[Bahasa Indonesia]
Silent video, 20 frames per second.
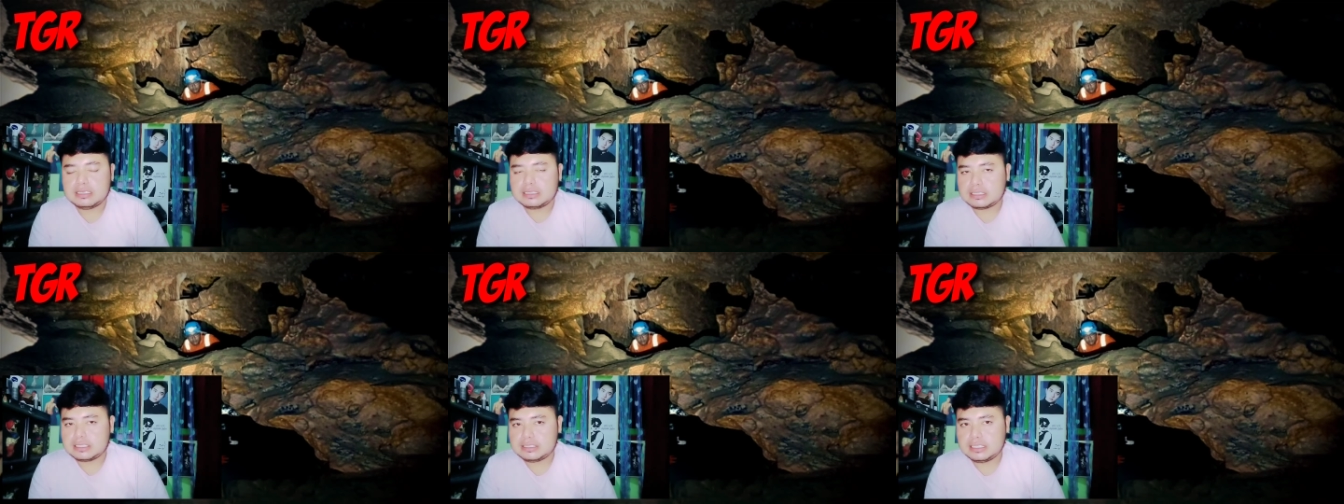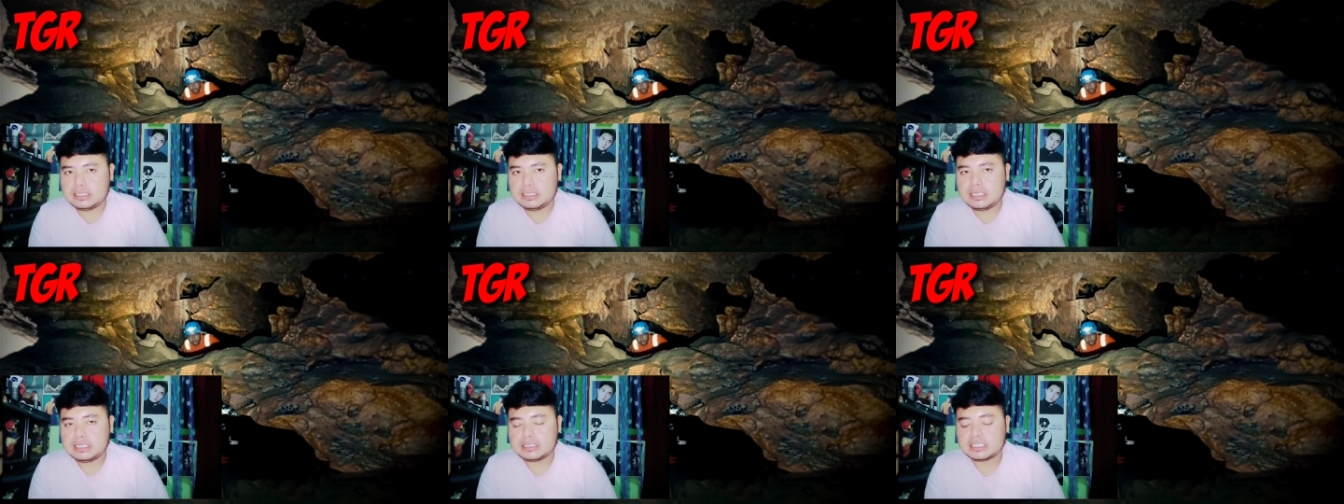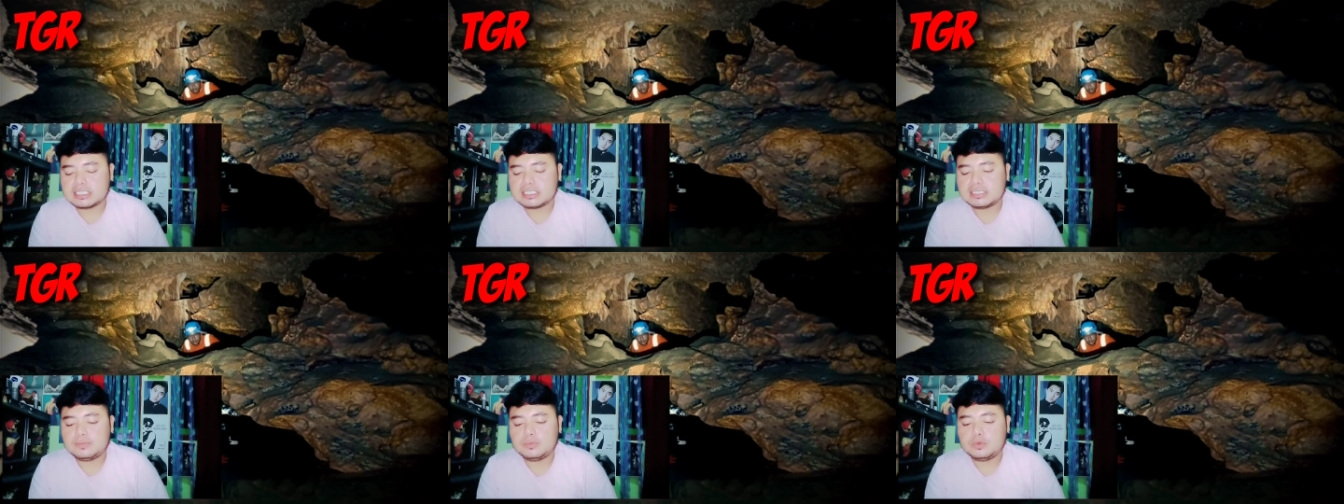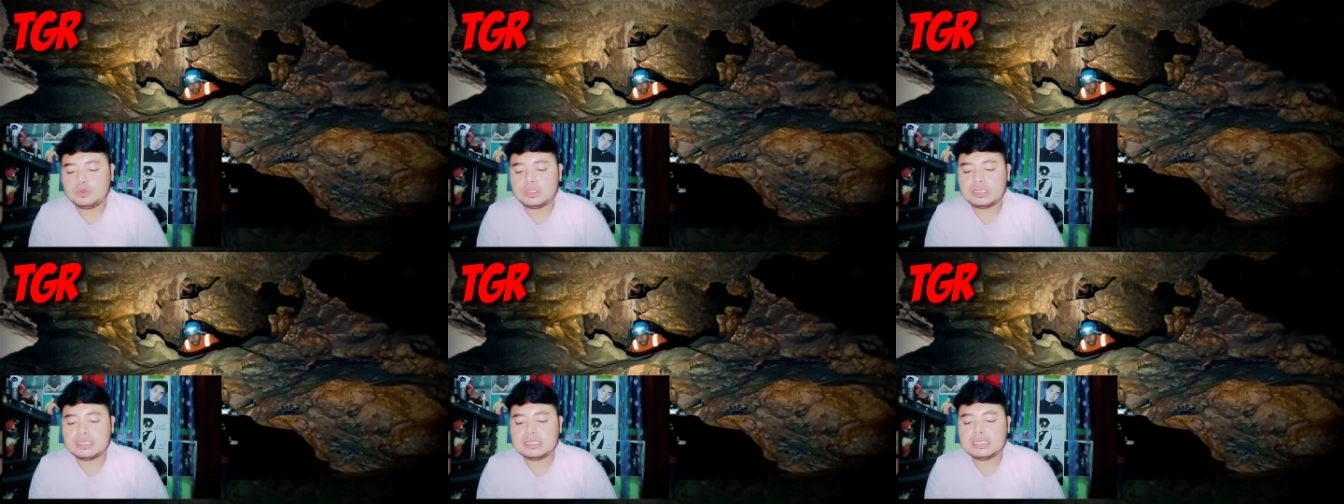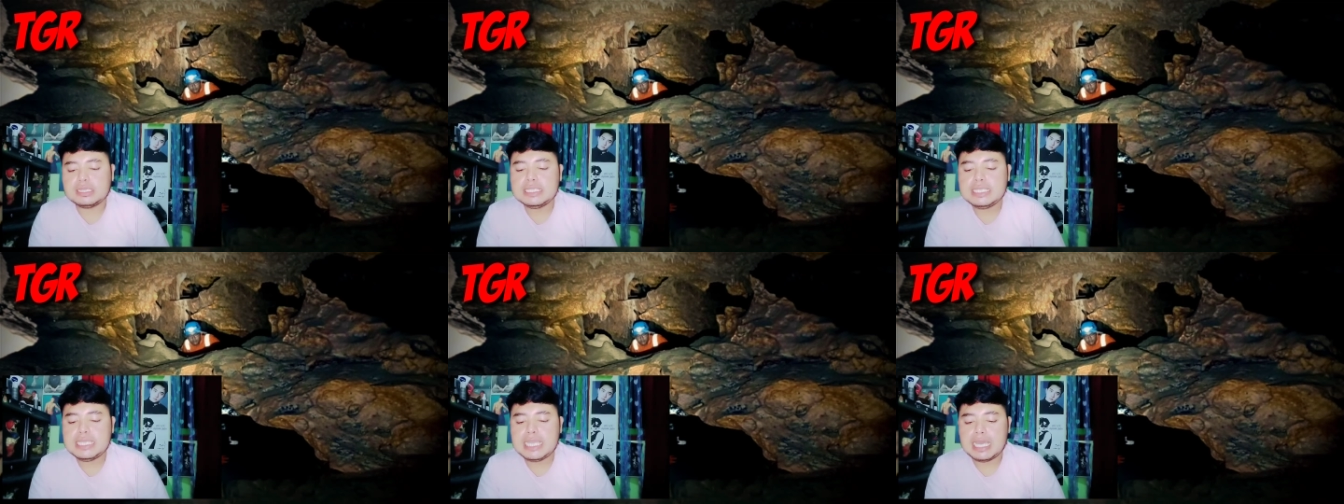Kejadian tersebut
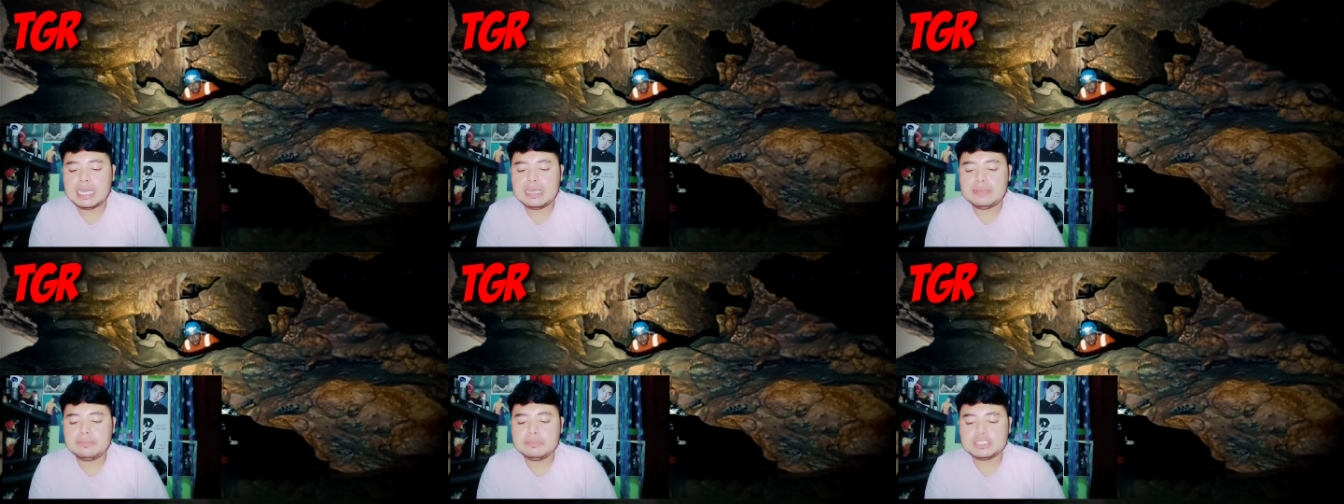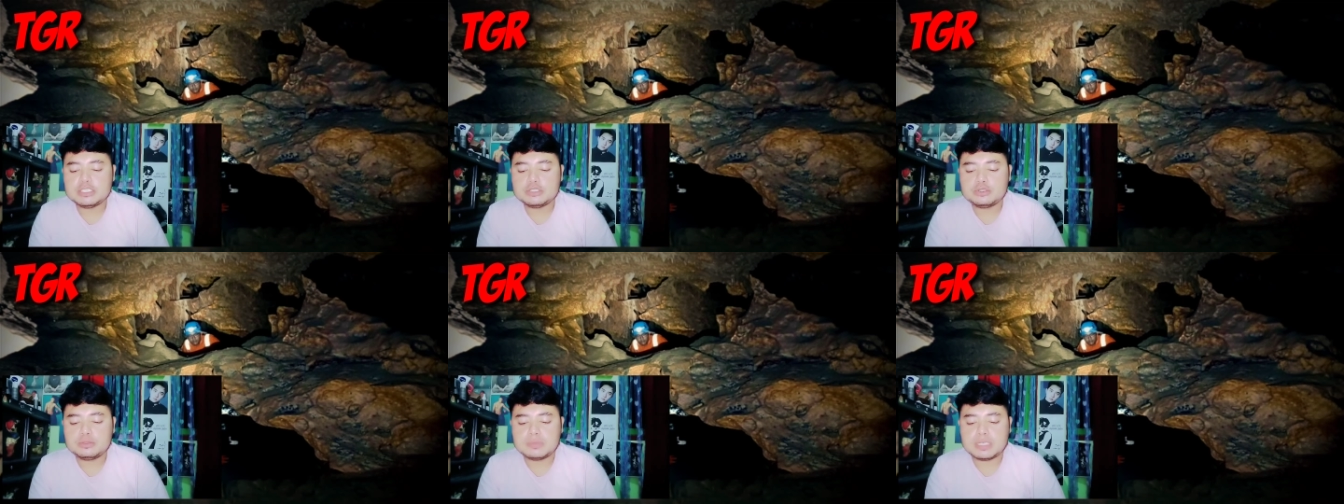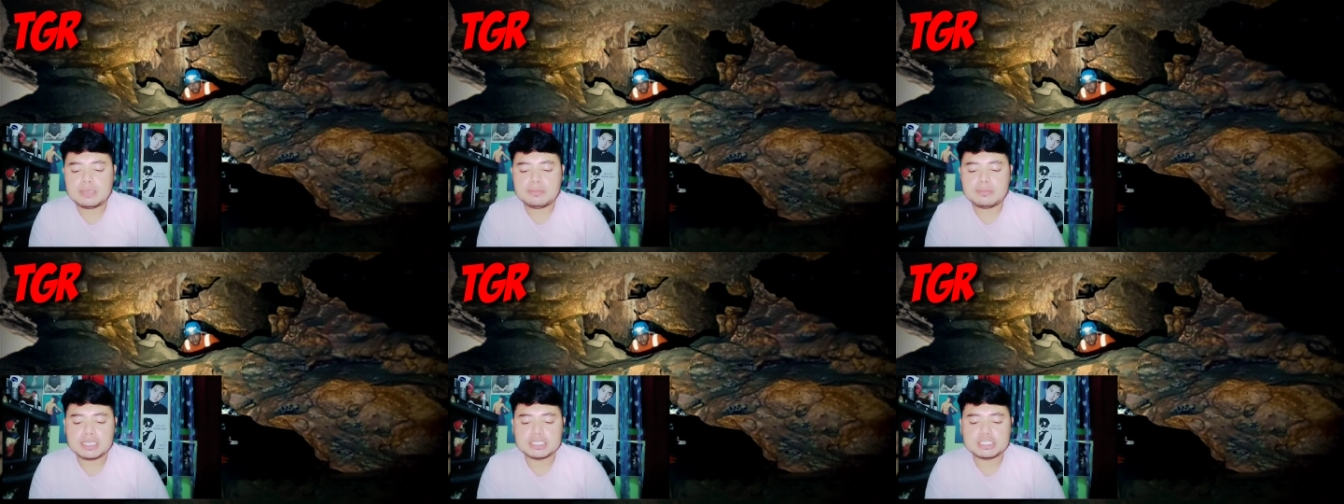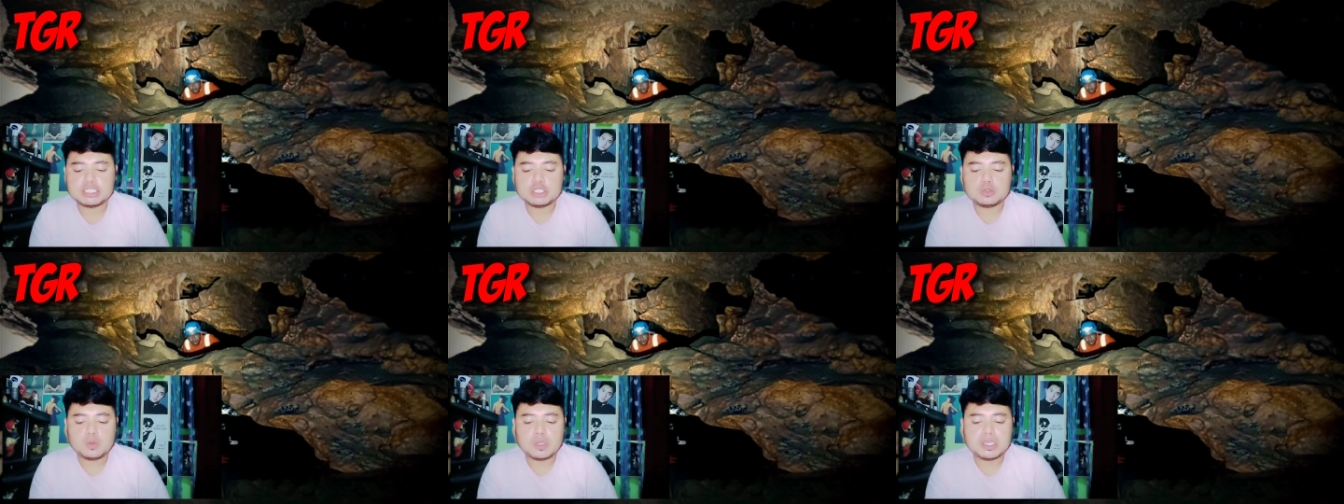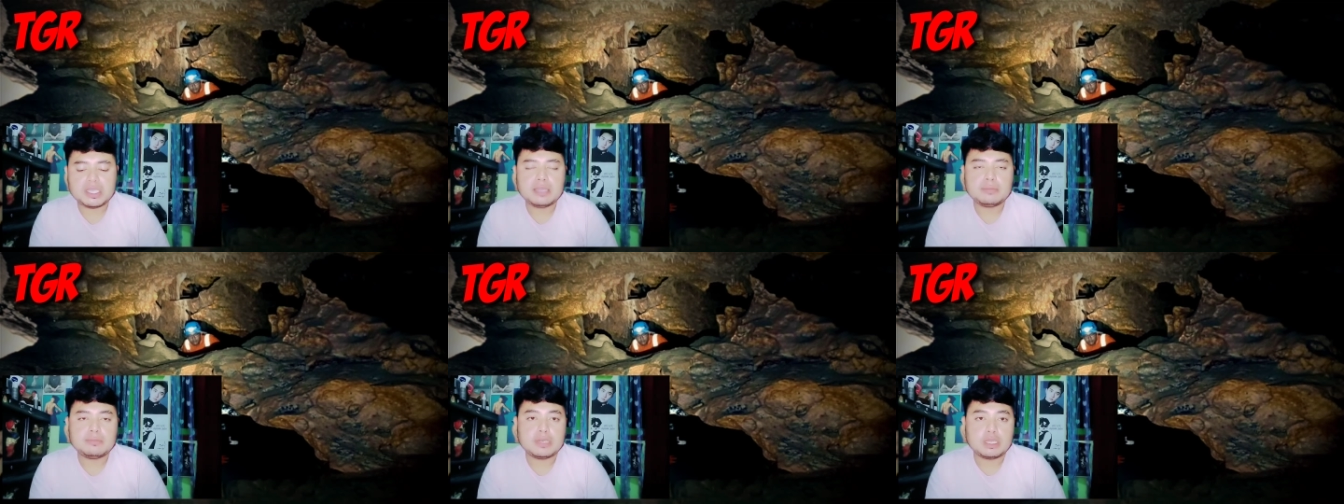dialami sejumlah mahasiswa
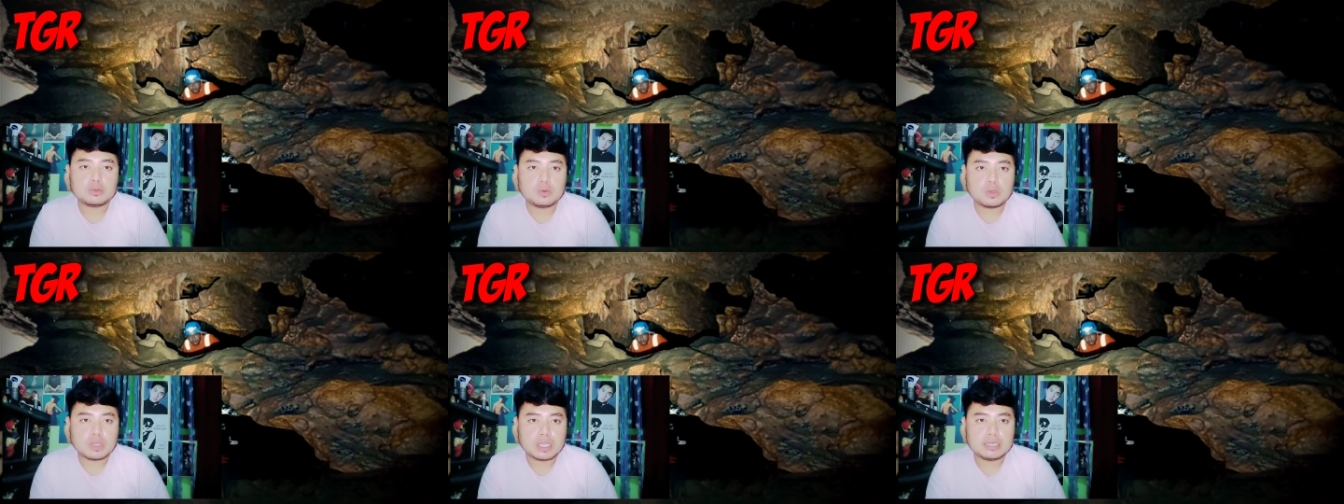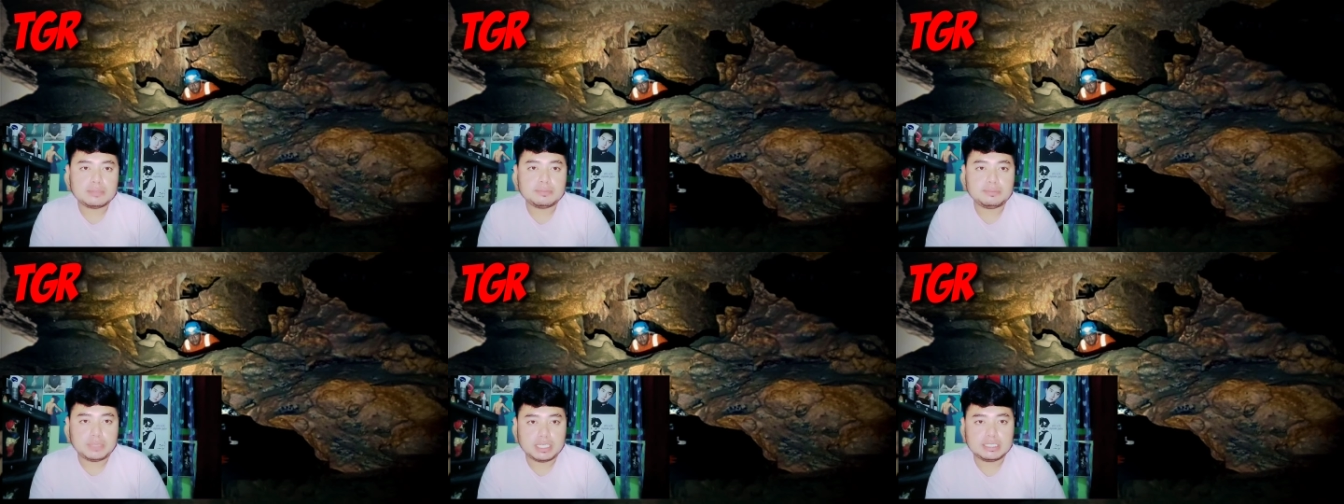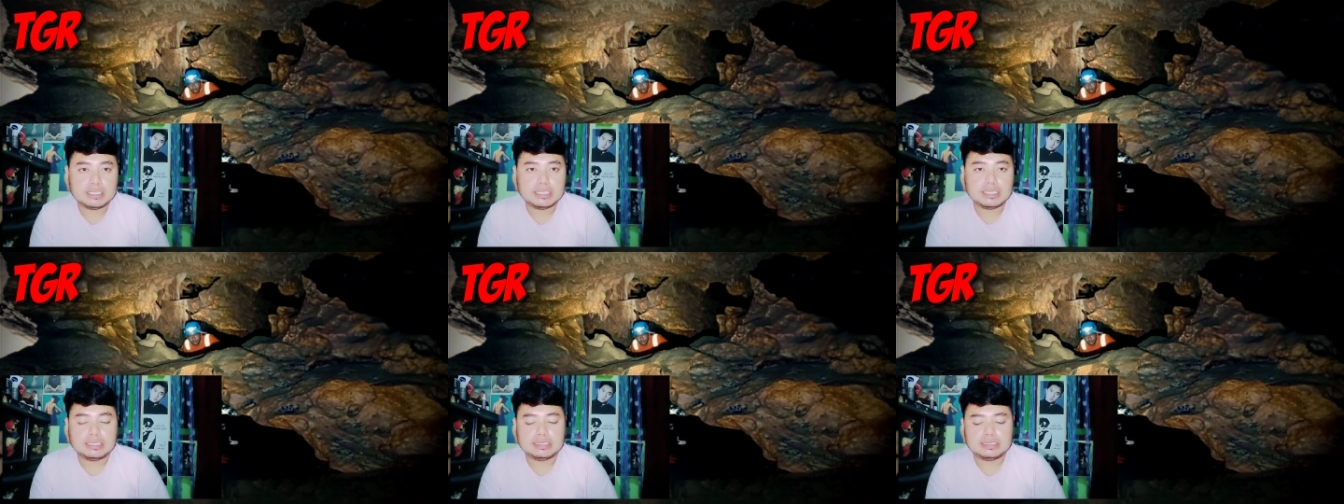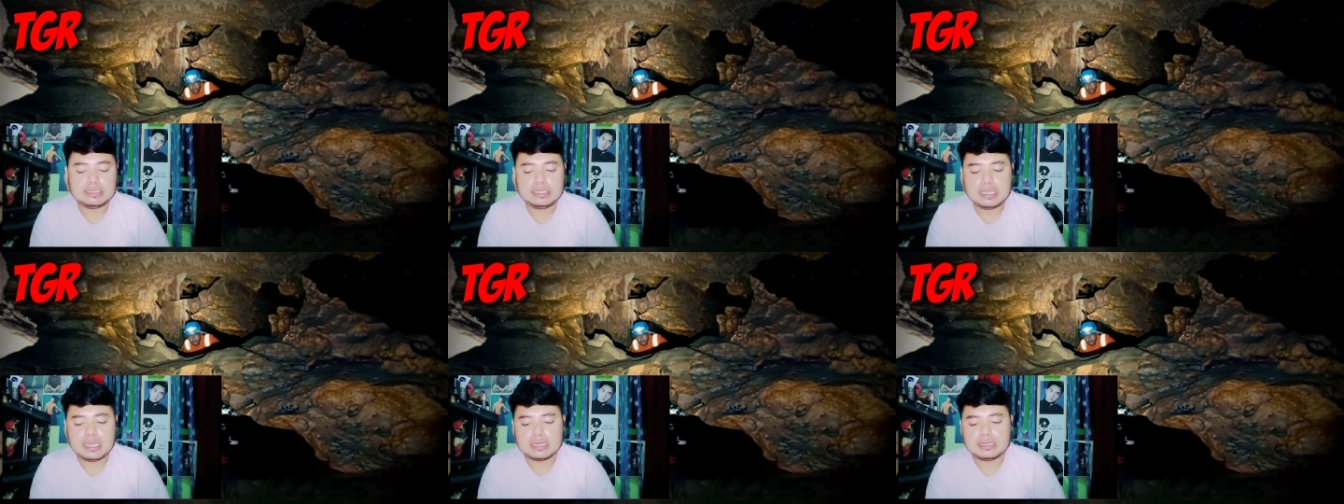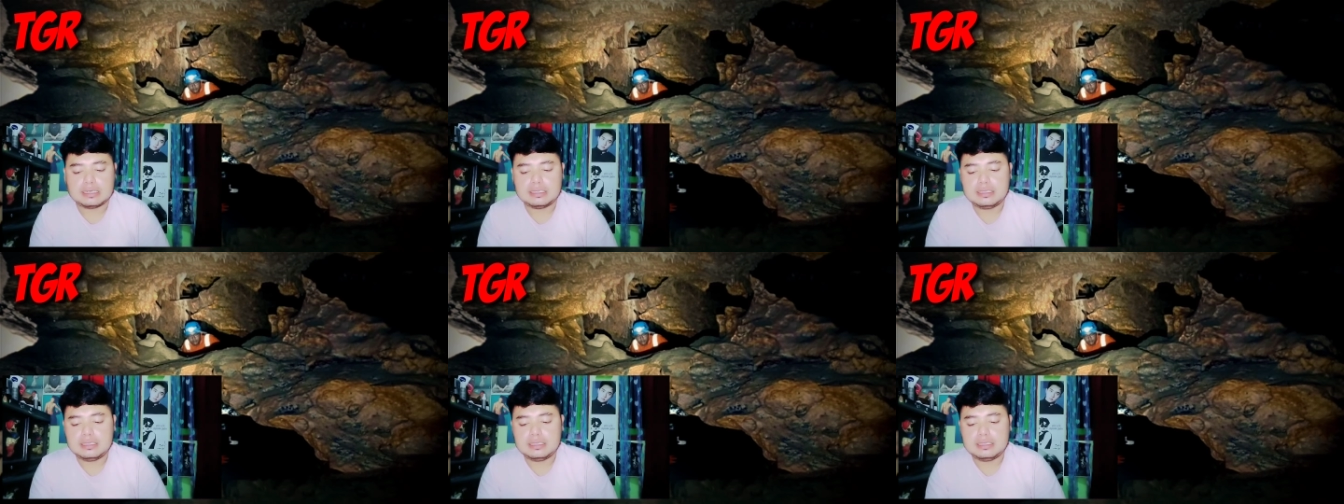yang melakukan penelitian.